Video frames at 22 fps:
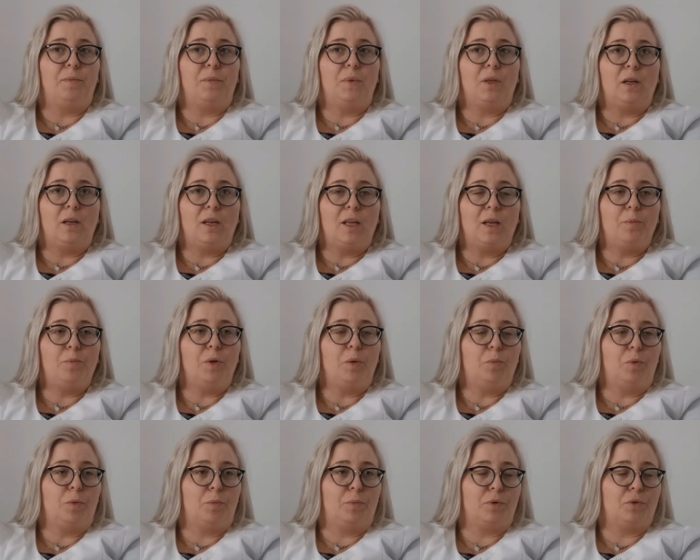
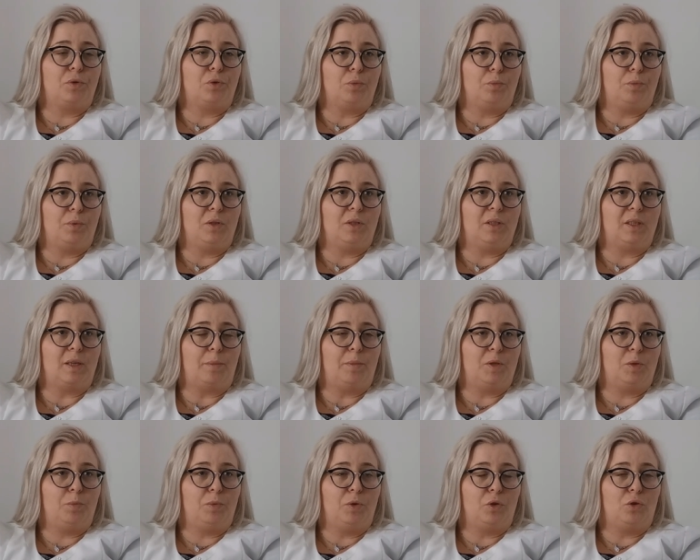Lepiej po prostu być
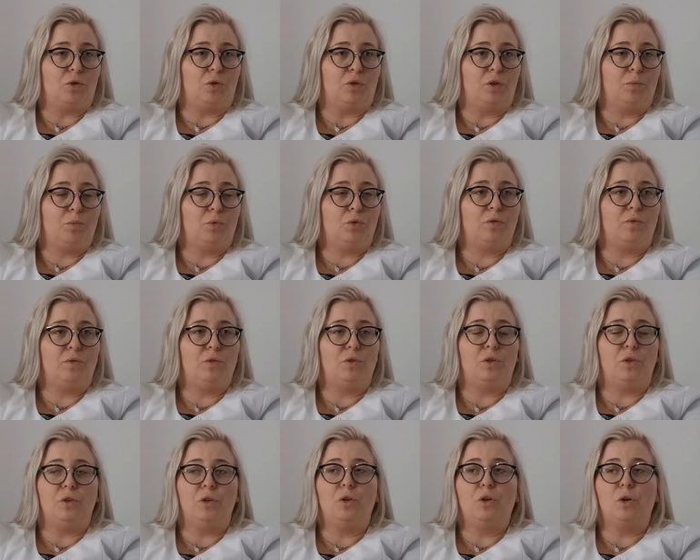zabezpieczonym.
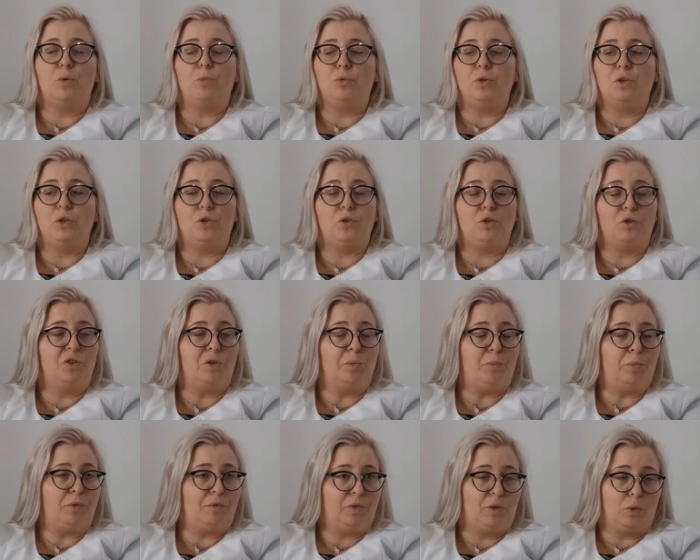Oczywiście nikomu nie
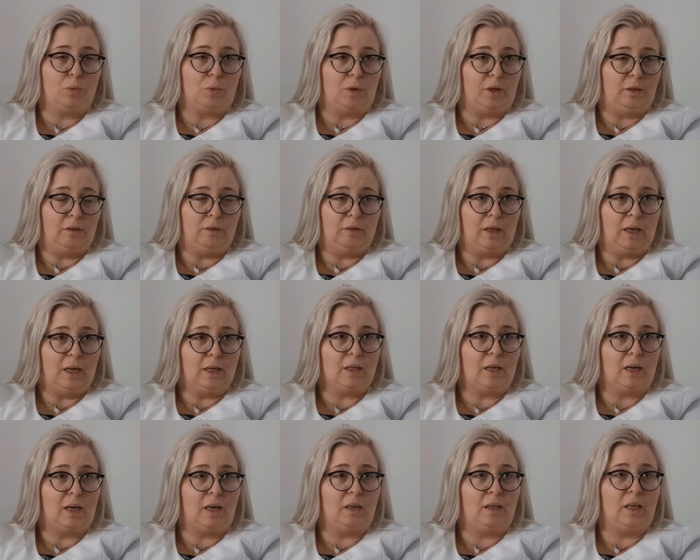życzę powikłań,
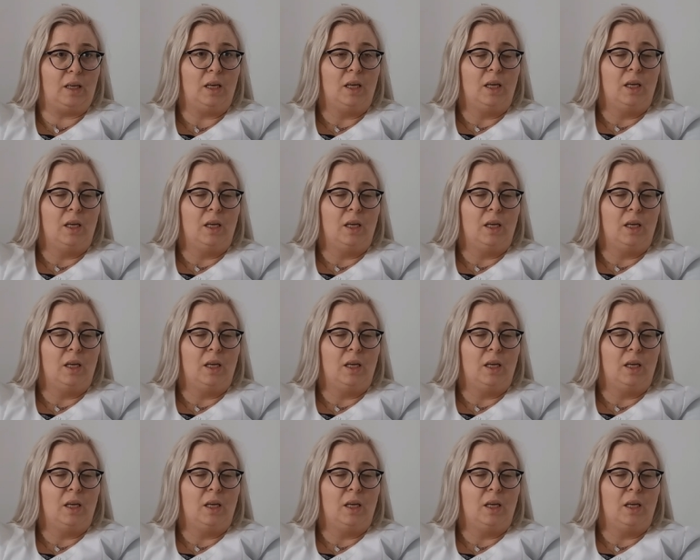tak, ale